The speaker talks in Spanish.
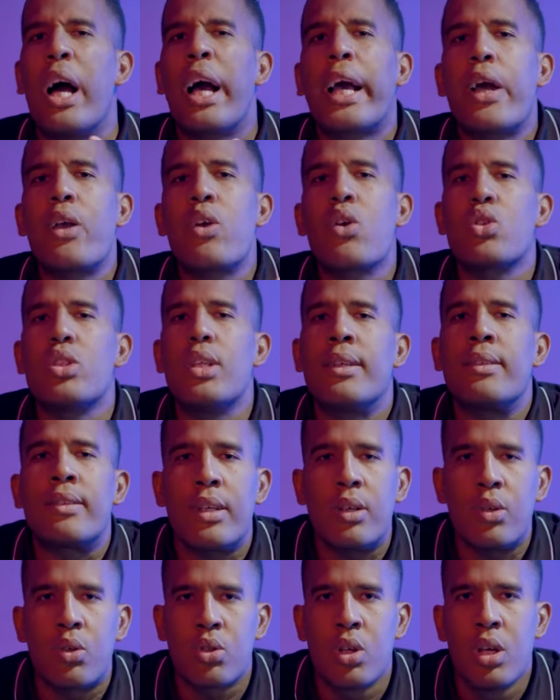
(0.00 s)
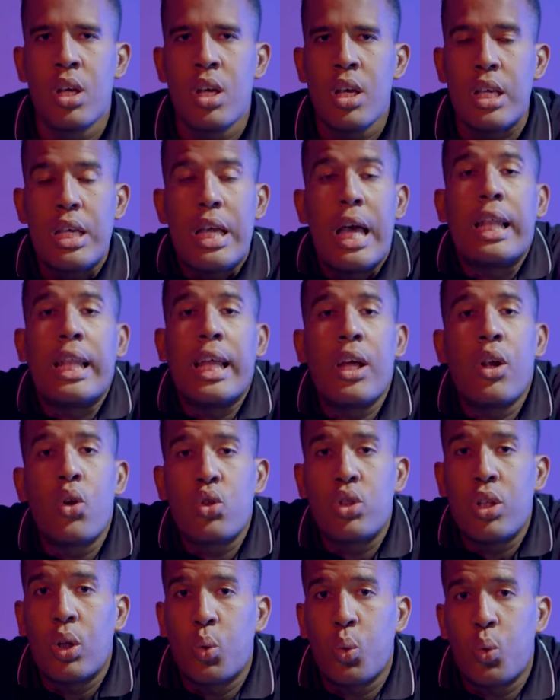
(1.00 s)
aquellos deseos y
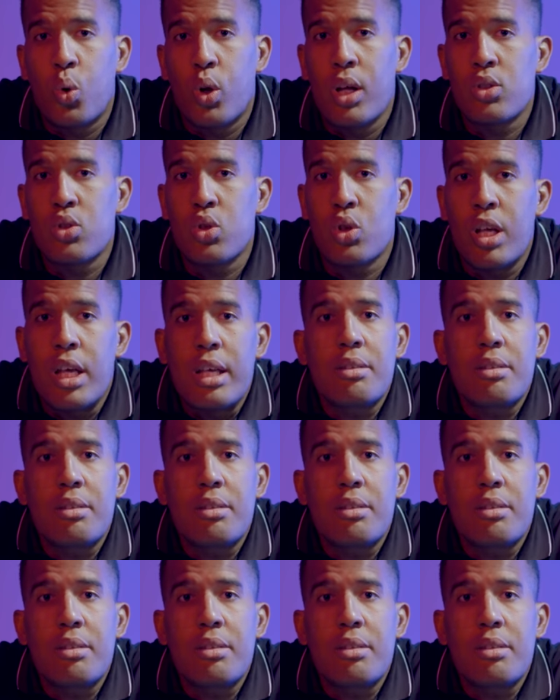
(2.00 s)
anhelos de tu corazón.